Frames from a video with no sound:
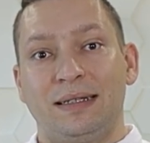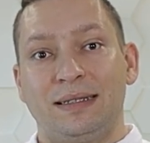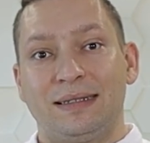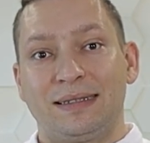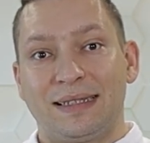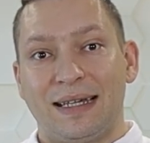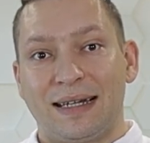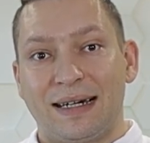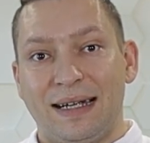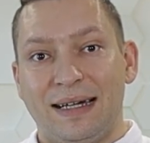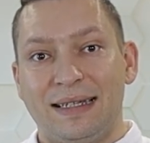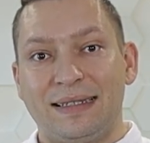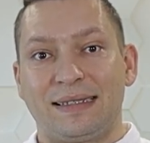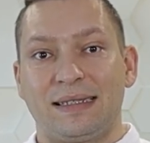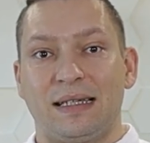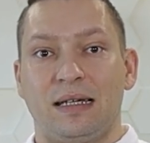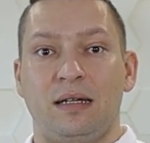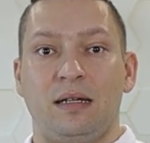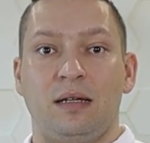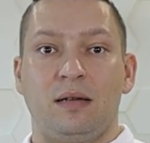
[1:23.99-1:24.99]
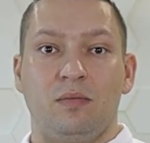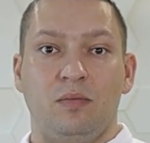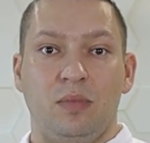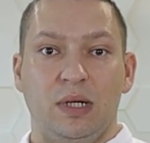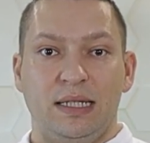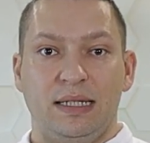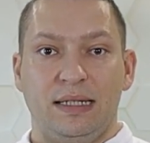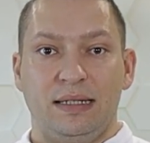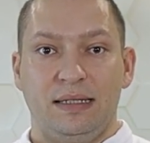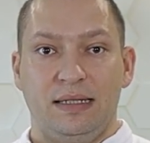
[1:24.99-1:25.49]
стараться
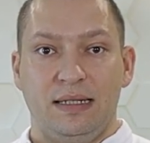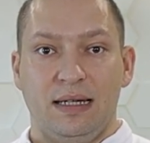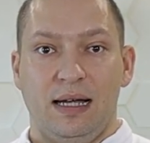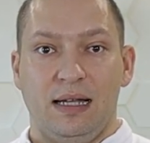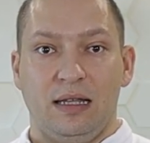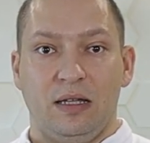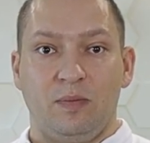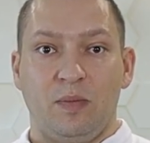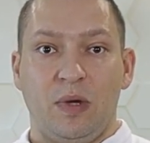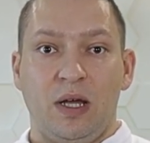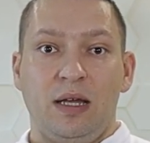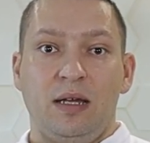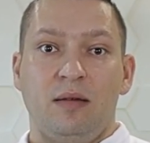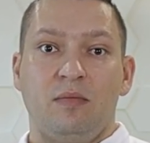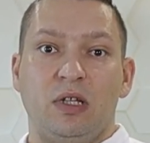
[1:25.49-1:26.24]
быть идеальным.